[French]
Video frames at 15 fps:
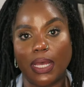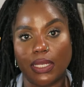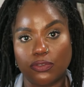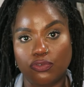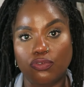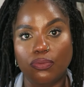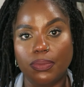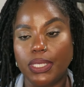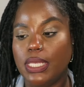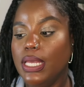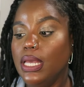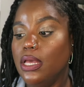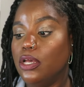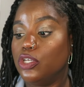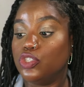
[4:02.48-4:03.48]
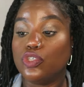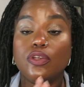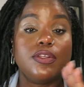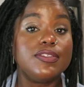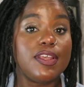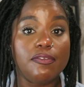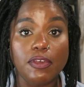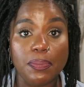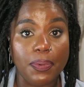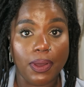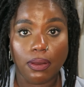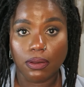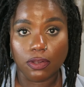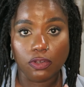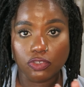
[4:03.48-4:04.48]
marque, tu le mets. Je ne le savais pas.
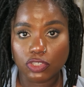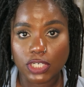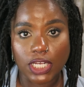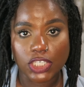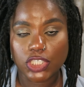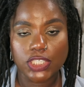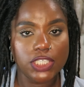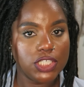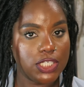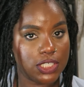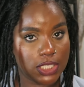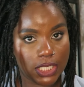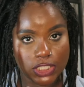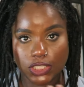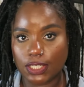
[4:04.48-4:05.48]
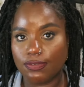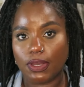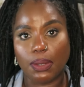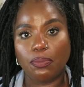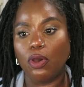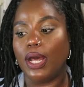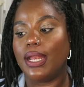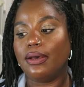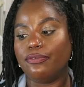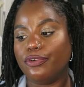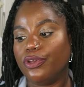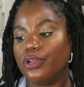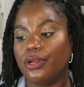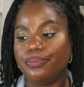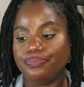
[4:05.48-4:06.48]
Hein. Quand je l'ai acheté, je l'ai acheté vraiment à
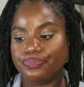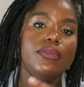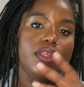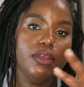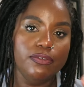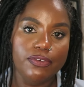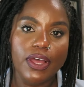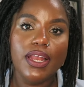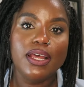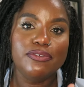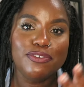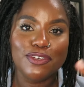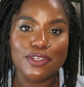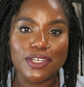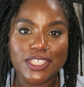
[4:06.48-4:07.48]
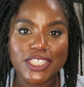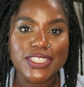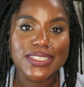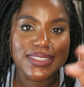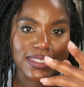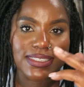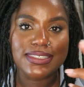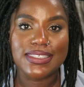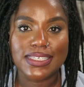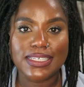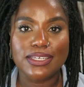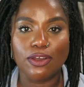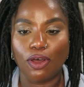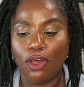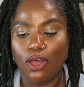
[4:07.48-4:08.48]
l'aveugle. Enfin, l'aveugle. J'ai
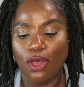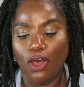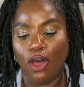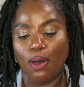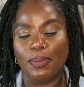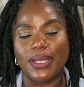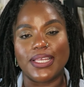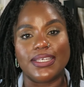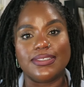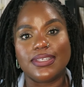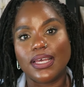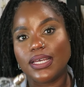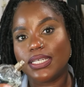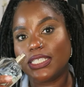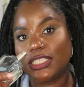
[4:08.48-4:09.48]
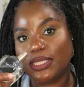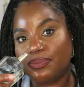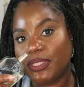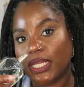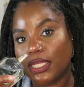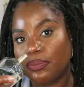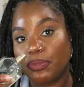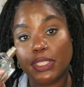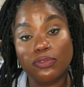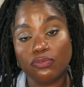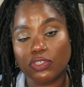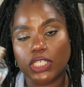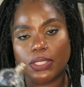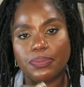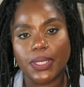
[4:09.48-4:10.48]
testé en, magasin et j'ai bien aimé,
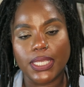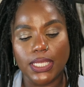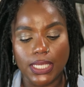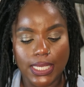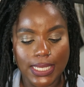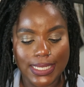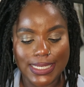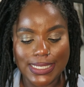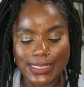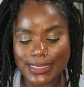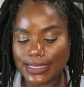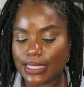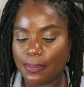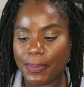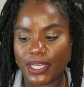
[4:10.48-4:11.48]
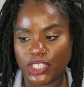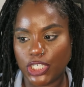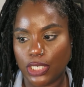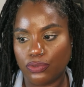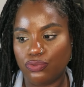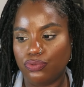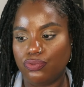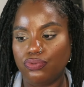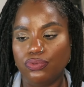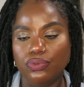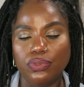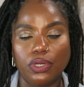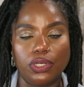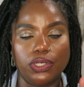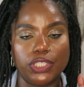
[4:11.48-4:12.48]
donc je l'ai pris. Ils étaient pas chers du
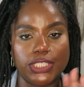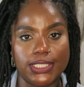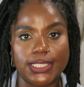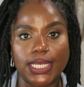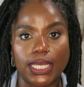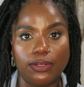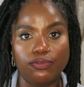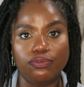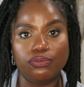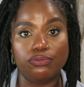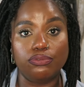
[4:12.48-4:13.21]
tout. Euh, j'essaierai, de,